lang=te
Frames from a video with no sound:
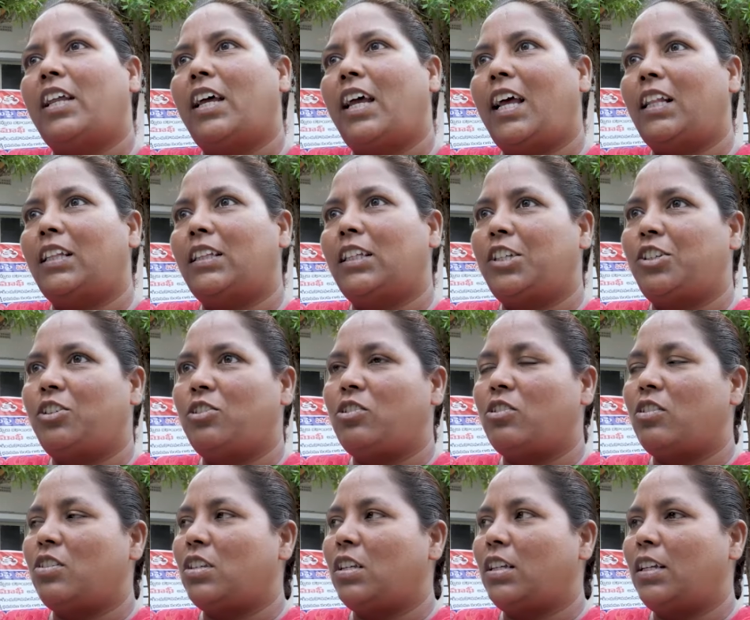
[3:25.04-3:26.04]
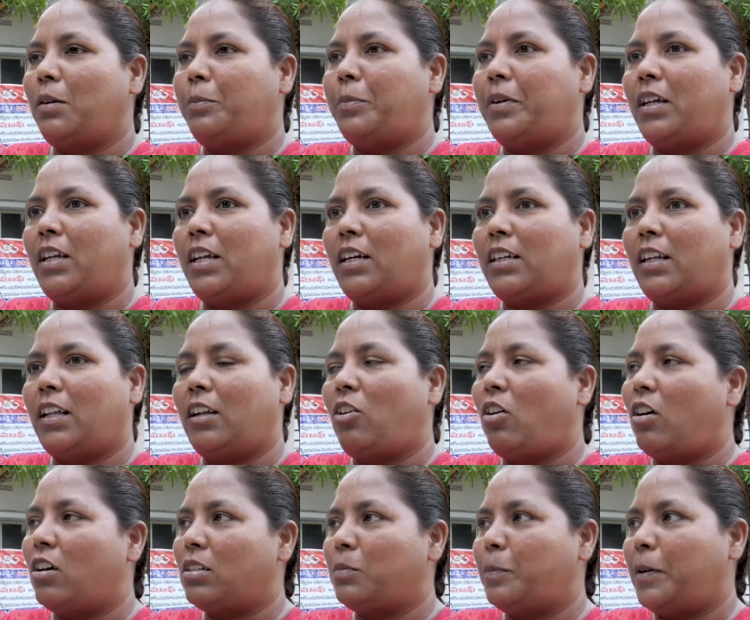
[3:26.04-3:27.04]
ఏమైనా హెల్త్ ఇష్యూస్ వచ్చి ఎప్పుడు ఎక్కడైనా
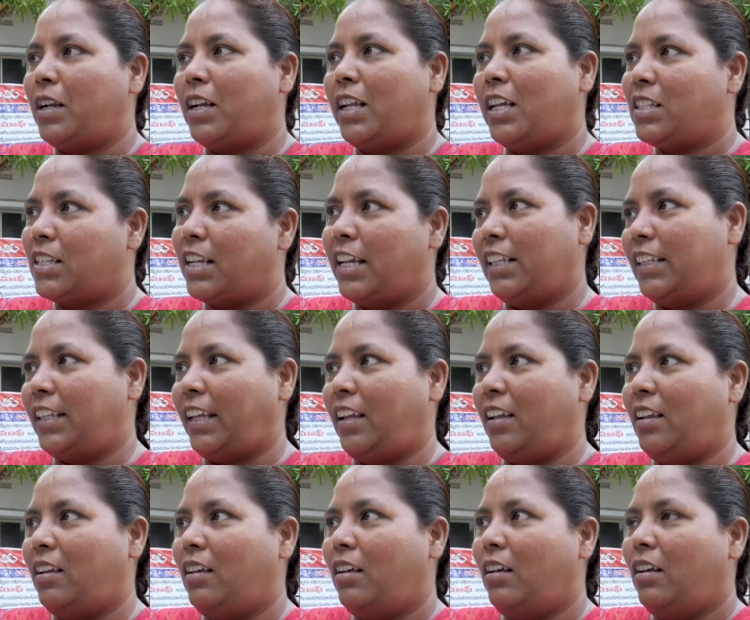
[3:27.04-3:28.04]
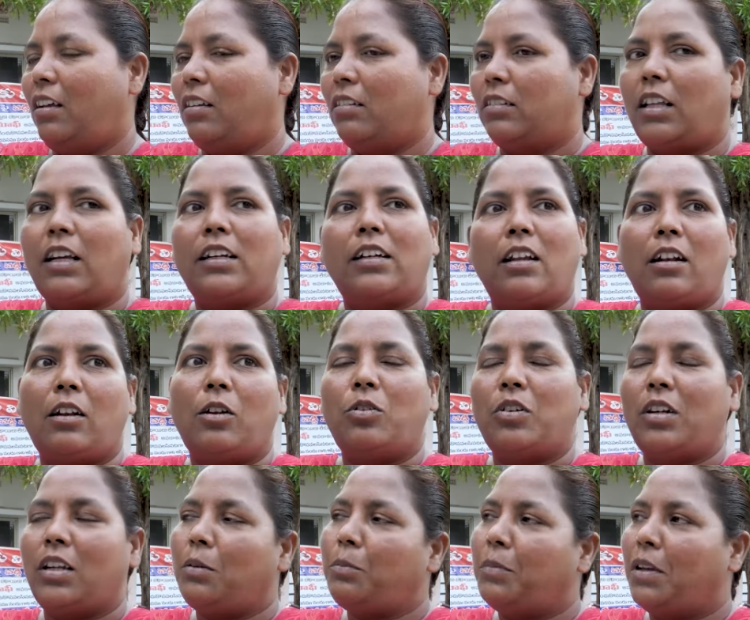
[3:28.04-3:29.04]
హాస్పిటలైజ్డ్ అయితే దగ్గరలో
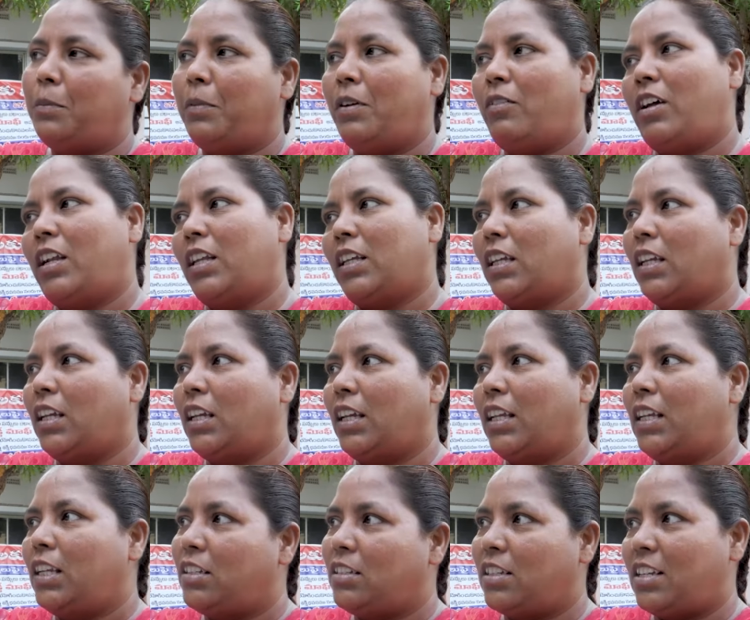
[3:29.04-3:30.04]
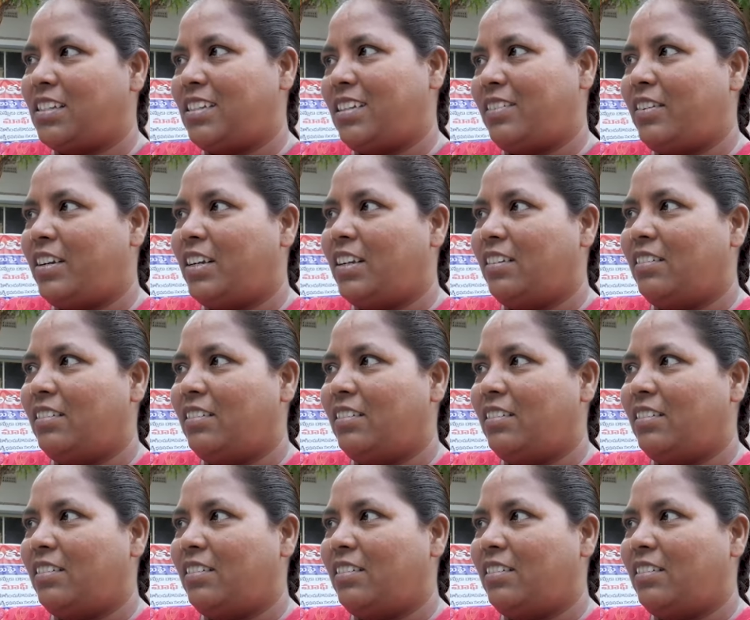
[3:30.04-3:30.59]
ఉంటే మేమే వాళ్ళకి వెళ్ళి ఇచ్చేస్తాం